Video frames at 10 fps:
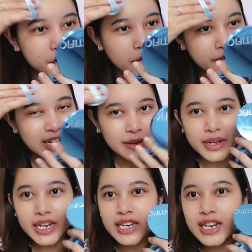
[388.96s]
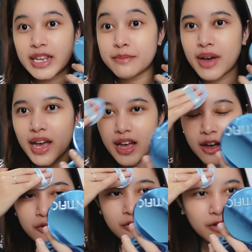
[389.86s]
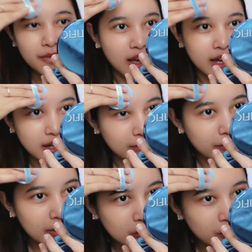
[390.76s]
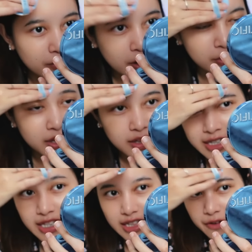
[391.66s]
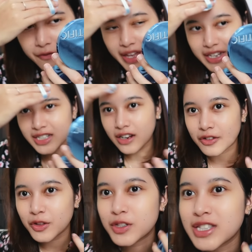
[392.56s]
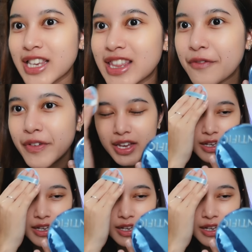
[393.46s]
cukup kirimin ini 5 aku akan bantu promote Skintific shout out to Skintific